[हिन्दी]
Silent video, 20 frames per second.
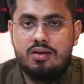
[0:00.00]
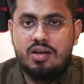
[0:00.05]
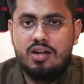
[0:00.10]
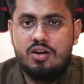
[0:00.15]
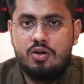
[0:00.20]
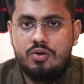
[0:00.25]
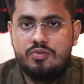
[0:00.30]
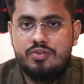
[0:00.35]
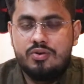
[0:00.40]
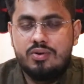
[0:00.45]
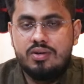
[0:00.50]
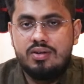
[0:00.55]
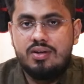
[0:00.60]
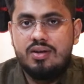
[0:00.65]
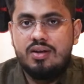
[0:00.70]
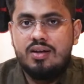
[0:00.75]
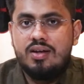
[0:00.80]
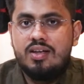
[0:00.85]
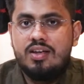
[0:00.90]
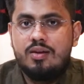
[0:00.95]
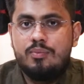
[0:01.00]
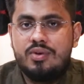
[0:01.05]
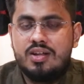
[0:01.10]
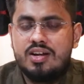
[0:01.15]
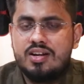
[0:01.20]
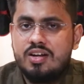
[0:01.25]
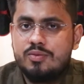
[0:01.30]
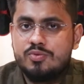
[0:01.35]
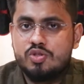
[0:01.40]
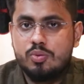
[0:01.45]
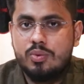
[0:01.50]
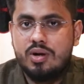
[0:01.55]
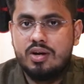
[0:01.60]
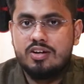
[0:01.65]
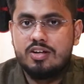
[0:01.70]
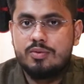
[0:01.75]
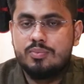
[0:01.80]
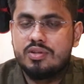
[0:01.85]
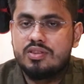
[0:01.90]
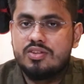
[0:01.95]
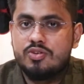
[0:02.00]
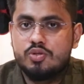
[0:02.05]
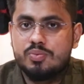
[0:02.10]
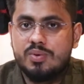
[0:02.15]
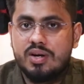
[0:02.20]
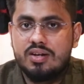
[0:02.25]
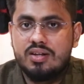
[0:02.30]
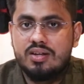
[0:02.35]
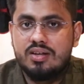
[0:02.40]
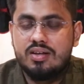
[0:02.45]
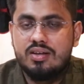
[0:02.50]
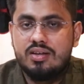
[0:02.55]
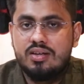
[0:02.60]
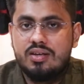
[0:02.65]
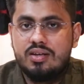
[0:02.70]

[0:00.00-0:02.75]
हेलो एवरीवन मेरा नाम शुभांकर प्रत्युष पाठक है